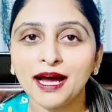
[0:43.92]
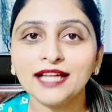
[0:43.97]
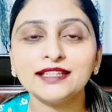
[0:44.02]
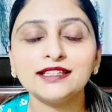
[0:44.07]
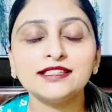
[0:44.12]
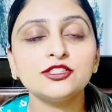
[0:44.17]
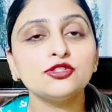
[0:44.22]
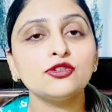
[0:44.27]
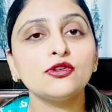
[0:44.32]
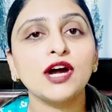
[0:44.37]

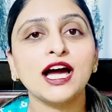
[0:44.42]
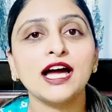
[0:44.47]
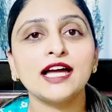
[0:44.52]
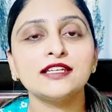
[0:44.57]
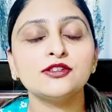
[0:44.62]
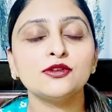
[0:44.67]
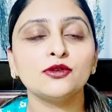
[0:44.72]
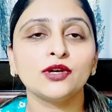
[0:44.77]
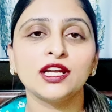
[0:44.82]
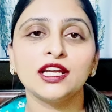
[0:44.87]
बात जो
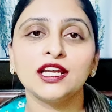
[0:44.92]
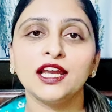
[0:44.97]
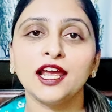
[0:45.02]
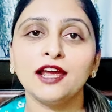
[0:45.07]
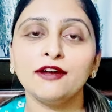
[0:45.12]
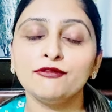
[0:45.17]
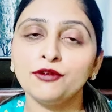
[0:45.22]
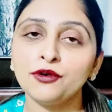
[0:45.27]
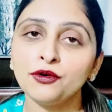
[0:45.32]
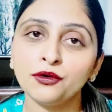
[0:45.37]
आज हो रही
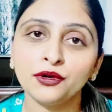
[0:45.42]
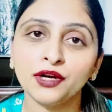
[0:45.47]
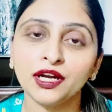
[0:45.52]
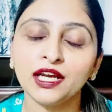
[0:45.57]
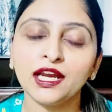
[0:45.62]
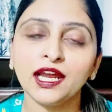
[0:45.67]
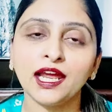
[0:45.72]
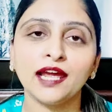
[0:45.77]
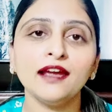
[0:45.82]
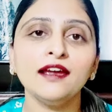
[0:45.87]
है वो हो
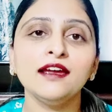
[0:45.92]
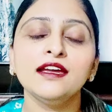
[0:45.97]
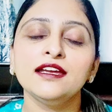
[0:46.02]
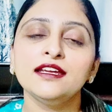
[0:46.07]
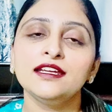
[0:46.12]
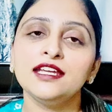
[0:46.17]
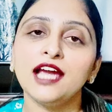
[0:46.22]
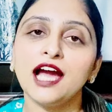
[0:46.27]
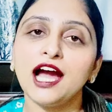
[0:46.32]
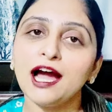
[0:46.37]
रही है
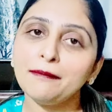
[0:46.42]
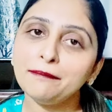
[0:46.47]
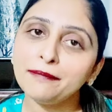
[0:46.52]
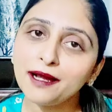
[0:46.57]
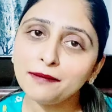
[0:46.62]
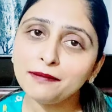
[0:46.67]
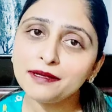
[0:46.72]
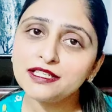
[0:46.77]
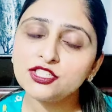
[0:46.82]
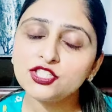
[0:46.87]
कि
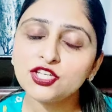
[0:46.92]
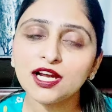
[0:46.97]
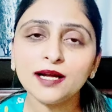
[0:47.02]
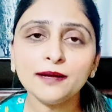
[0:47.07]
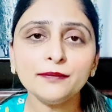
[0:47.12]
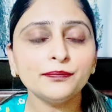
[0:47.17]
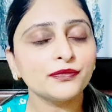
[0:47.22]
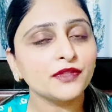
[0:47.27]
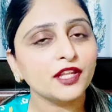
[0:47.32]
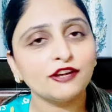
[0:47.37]
आपका
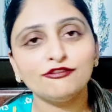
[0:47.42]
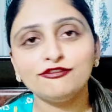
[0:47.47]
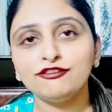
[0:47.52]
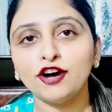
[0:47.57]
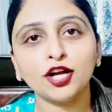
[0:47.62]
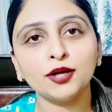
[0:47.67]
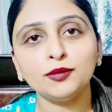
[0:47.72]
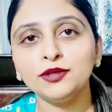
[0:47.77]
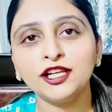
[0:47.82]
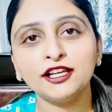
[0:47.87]
बच्चा
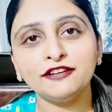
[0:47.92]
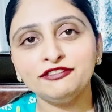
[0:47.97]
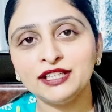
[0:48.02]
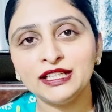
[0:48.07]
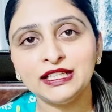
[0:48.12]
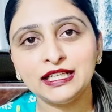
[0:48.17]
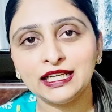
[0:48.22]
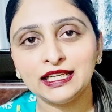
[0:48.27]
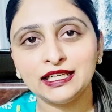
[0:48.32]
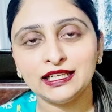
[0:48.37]
फॉर्मूला
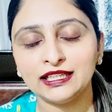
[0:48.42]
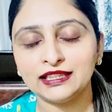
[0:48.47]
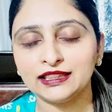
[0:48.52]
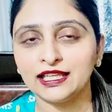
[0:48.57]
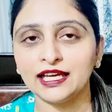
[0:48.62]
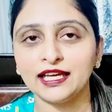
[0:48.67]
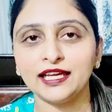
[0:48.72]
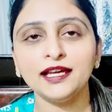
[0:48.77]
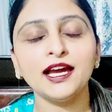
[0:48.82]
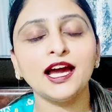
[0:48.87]
फीड नहीं
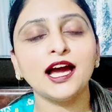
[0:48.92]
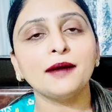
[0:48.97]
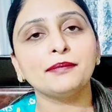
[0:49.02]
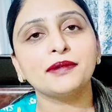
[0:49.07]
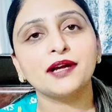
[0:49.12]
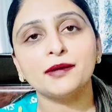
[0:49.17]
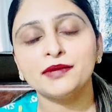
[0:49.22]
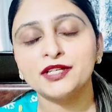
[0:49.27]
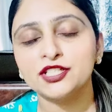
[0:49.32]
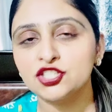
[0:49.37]
लेता है
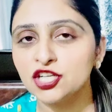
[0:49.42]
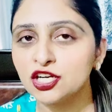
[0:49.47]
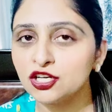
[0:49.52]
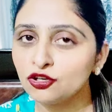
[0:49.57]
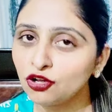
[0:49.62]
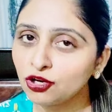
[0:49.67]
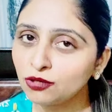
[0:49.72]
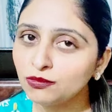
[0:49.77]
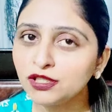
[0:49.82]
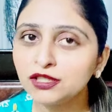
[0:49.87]
आपका बच्चा
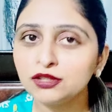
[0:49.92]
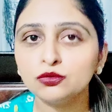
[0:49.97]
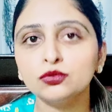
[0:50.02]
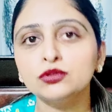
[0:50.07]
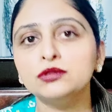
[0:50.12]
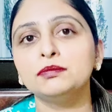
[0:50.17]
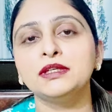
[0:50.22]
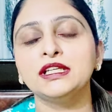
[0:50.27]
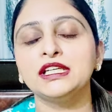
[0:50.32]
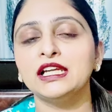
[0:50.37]
नॉर्मल
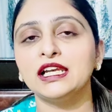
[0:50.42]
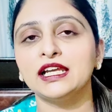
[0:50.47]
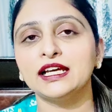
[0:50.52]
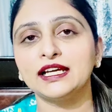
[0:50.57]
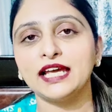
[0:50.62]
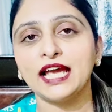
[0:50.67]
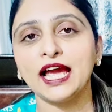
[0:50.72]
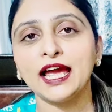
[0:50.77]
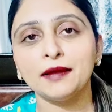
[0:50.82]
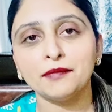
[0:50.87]
दूध पीने
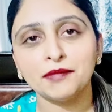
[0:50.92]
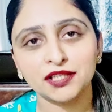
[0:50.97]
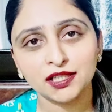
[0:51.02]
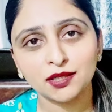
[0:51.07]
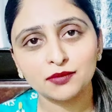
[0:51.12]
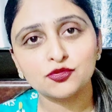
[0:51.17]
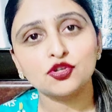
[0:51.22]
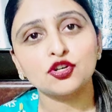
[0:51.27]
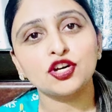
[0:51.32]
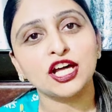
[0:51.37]
लग गया है
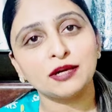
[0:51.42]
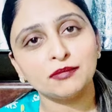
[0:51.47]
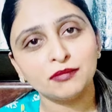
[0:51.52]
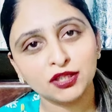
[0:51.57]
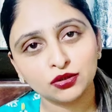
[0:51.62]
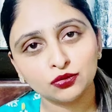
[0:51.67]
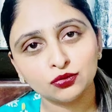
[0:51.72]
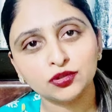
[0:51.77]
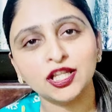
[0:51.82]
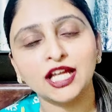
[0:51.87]
मतलब जो घर
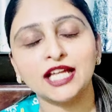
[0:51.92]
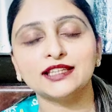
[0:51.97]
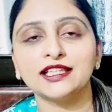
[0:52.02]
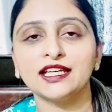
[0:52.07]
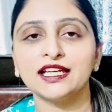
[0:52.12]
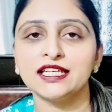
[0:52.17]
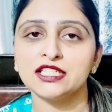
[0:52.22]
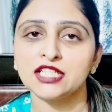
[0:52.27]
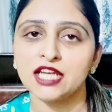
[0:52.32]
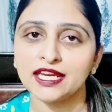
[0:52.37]
में दूध
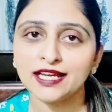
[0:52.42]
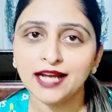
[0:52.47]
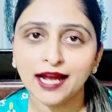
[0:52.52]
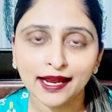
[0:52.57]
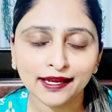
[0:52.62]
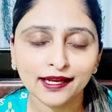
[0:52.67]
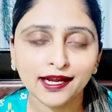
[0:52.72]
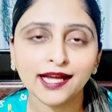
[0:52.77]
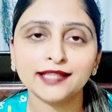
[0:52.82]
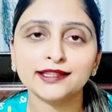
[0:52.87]
आता है चाहे
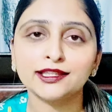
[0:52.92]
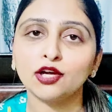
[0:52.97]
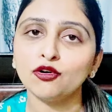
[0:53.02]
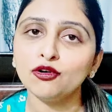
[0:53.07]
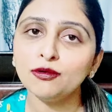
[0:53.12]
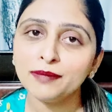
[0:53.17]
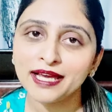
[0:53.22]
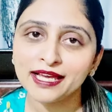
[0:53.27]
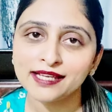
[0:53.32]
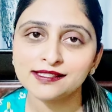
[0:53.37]
गाय का आता
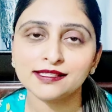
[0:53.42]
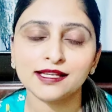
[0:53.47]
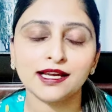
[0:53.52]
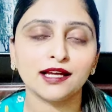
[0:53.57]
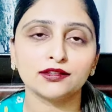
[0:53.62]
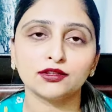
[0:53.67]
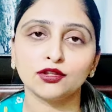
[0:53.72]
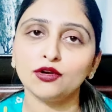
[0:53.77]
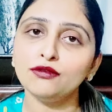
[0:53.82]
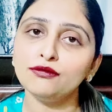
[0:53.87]
हो भैंस
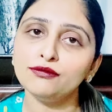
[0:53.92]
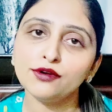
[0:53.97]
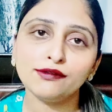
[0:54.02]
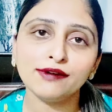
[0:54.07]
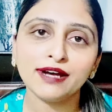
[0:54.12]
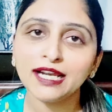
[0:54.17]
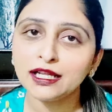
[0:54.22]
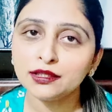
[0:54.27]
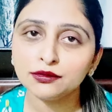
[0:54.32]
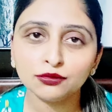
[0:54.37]
का आता हो
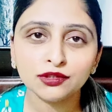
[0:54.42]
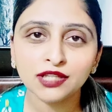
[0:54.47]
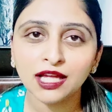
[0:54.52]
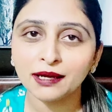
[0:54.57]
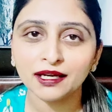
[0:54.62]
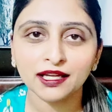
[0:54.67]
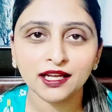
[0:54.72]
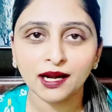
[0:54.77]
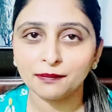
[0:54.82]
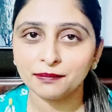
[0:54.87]
वो वाला दूध
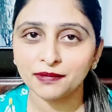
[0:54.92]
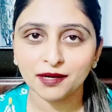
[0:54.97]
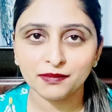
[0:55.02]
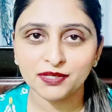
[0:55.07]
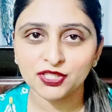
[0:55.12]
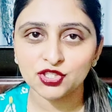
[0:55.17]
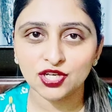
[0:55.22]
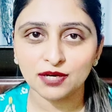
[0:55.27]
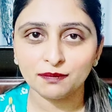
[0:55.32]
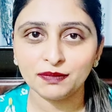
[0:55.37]
अगर आपका
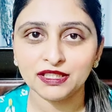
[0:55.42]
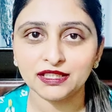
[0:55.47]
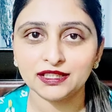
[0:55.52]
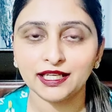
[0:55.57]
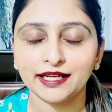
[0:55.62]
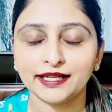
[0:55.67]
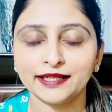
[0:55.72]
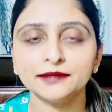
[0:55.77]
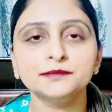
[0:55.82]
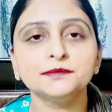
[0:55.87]
बच्चा
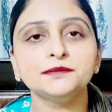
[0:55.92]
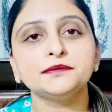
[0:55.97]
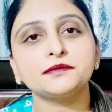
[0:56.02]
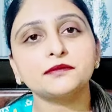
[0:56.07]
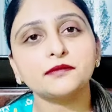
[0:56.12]
पीता है